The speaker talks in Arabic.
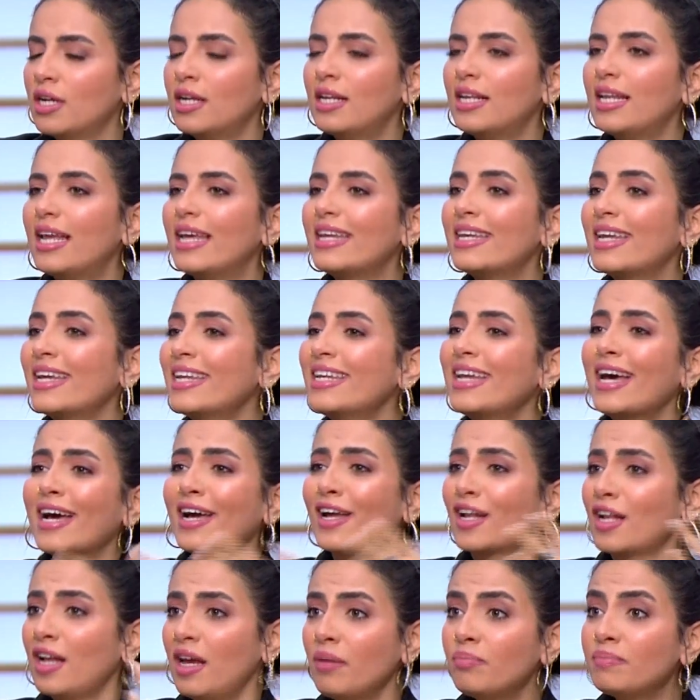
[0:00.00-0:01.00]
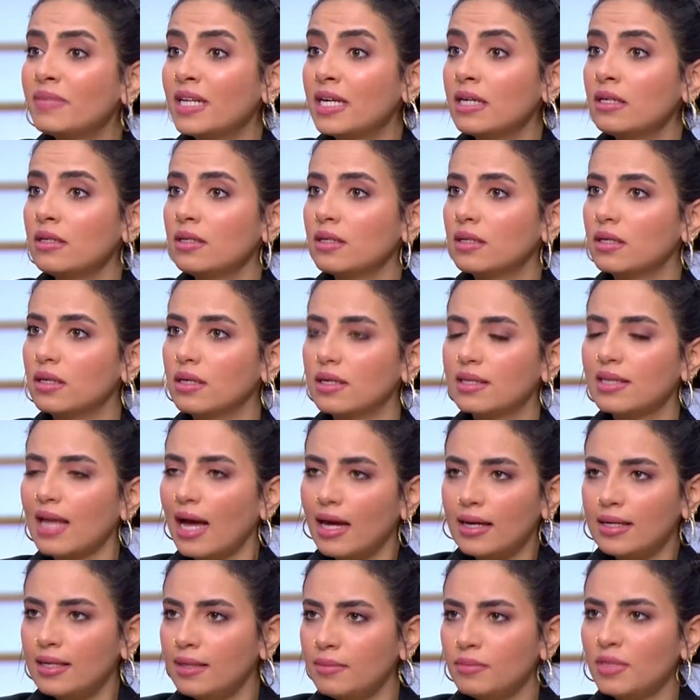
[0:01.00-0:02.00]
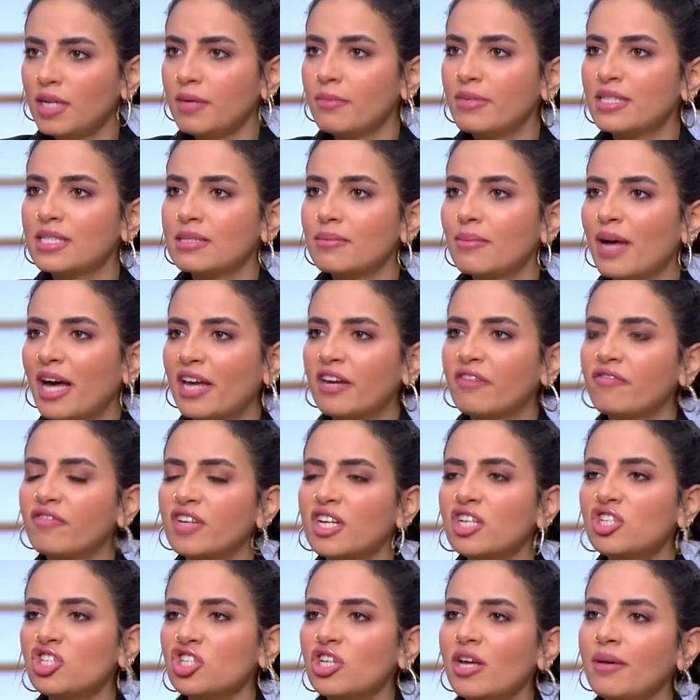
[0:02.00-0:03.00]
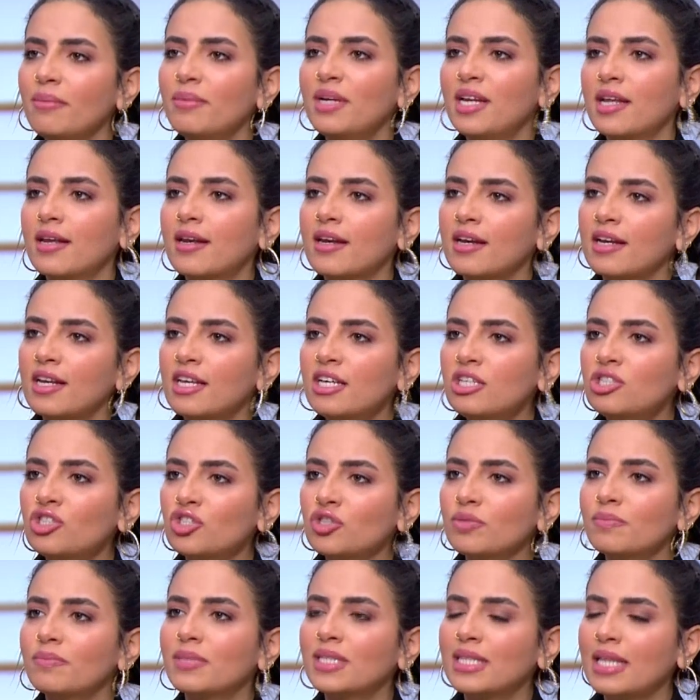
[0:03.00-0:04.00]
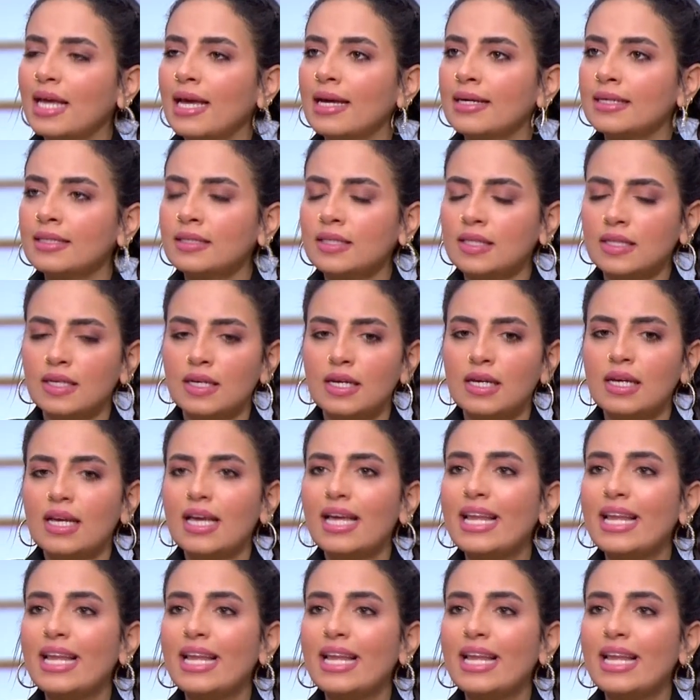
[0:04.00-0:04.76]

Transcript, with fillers: لان احنا اغلبنا اتعلمنا بس ما عرفناش نعمل الريليشن بتاعه صح